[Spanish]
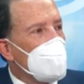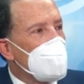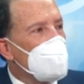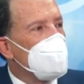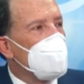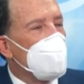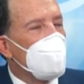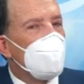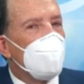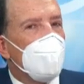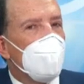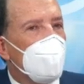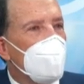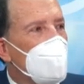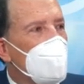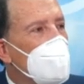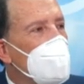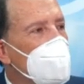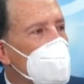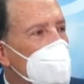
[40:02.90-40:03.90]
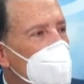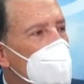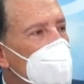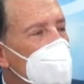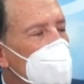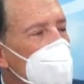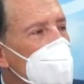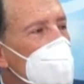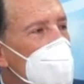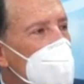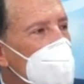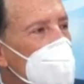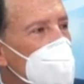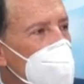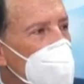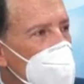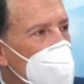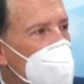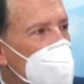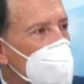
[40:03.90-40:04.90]
el 3% del Producto
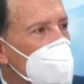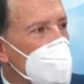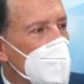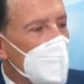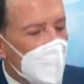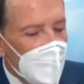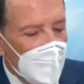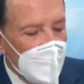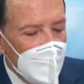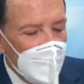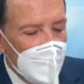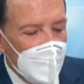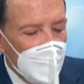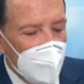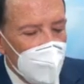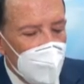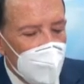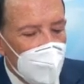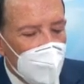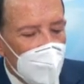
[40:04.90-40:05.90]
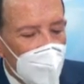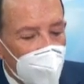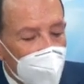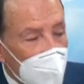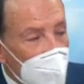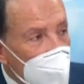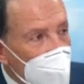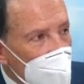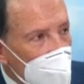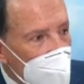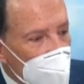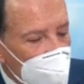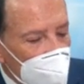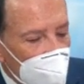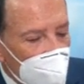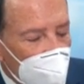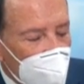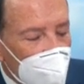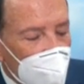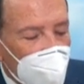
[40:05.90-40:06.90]
Interno Bruto, abrámosla,
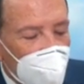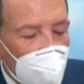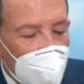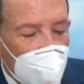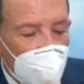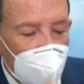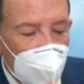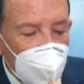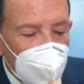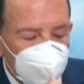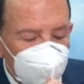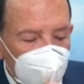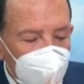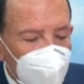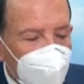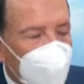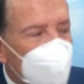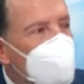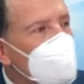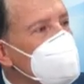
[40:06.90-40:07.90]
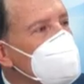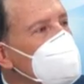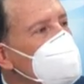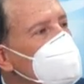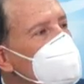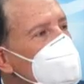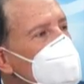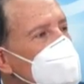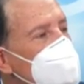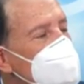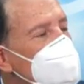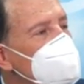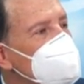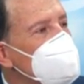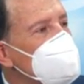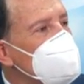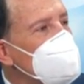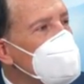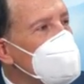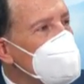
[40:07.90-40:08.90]
pero abrámosla con las medidas de seguridad
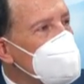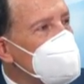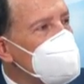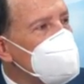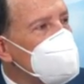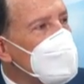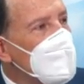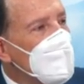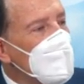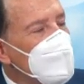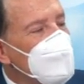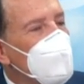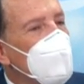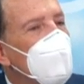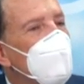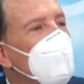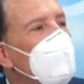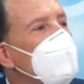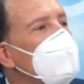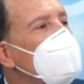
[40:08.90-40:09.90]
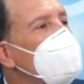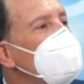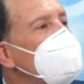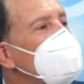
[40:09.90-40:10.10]
necesarias para que la